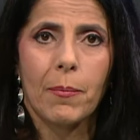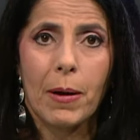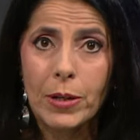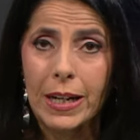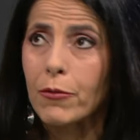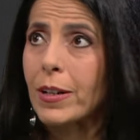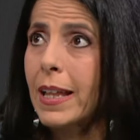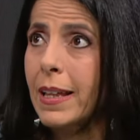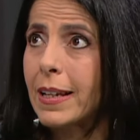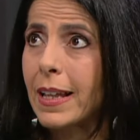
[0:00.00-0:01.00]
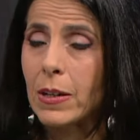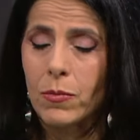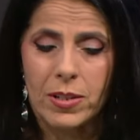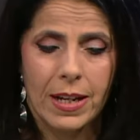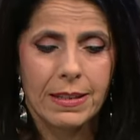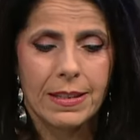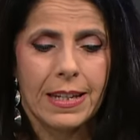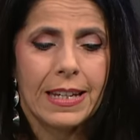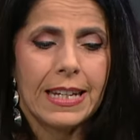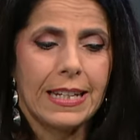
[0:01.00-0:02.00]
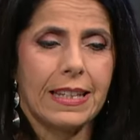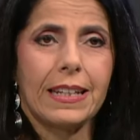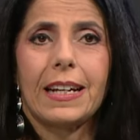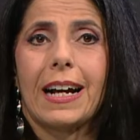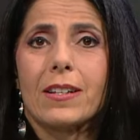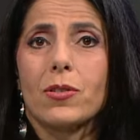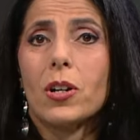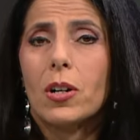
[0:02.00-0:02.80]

Paula, que fue la, denunciante de este caso.